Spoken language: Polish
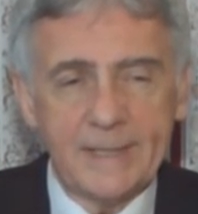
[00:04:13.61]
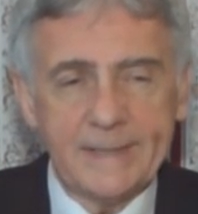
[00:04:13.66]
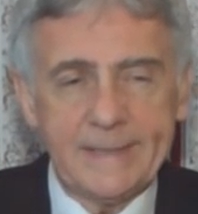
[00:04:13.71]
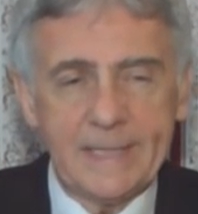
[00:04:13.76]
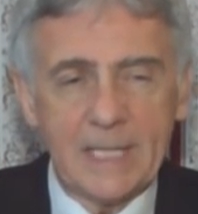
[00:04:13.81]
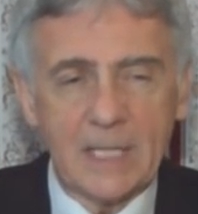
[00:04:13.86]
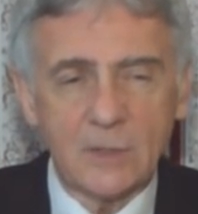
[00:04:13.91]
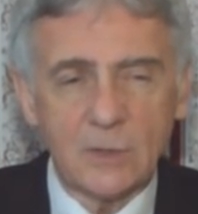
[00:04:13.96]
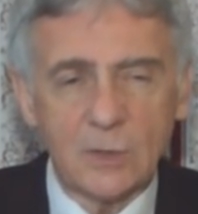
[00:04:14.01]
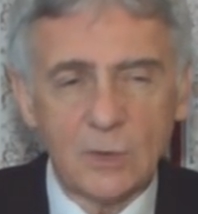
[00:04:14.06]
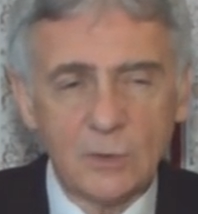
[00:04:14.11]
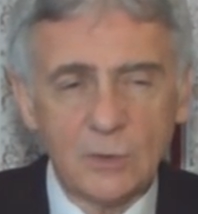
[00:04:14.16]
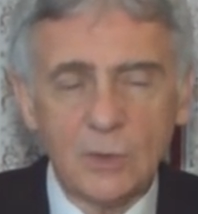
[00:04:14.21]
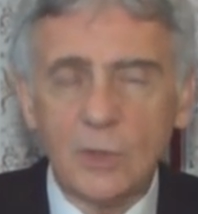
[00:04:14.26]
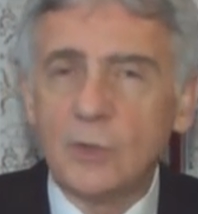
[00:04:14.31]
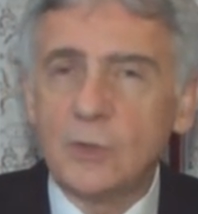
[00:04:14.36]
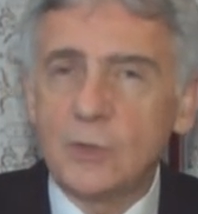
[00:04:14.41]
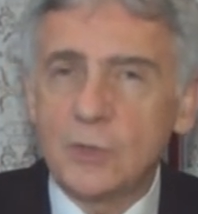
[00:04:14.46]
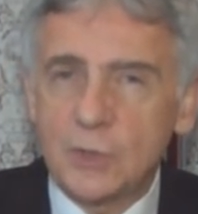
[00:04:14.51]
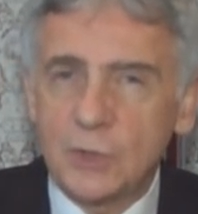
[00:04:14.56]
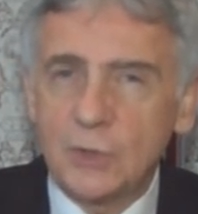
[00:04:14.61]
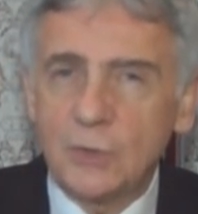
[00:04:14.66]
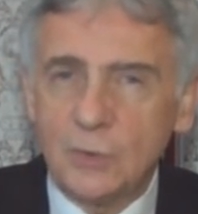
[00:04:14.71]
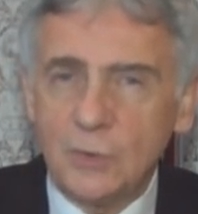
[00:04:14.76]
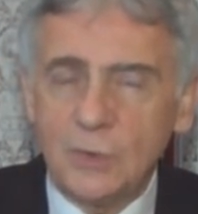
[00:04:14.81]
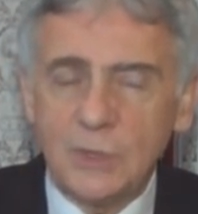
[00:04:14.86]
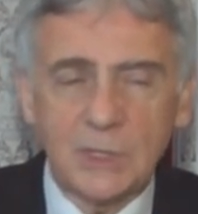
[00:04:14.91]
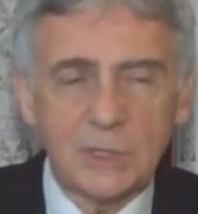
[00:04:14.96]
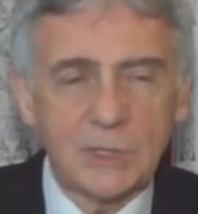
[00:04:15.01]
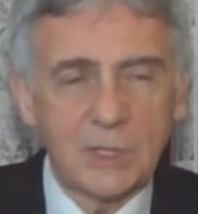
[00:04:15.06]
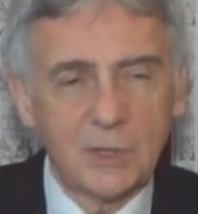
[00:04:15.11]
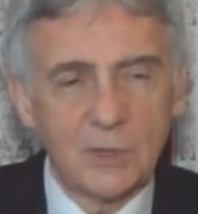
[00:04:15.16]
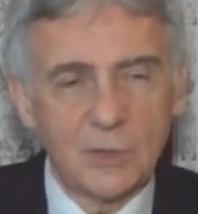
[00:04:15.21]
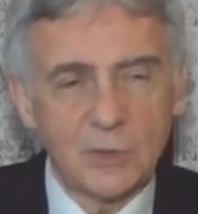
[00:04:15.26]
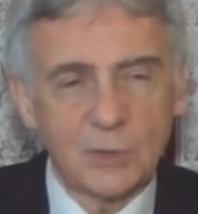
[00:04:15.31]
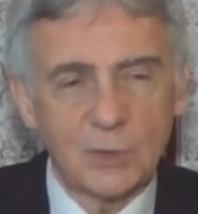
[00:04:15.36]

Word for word: jak on odczytuje tego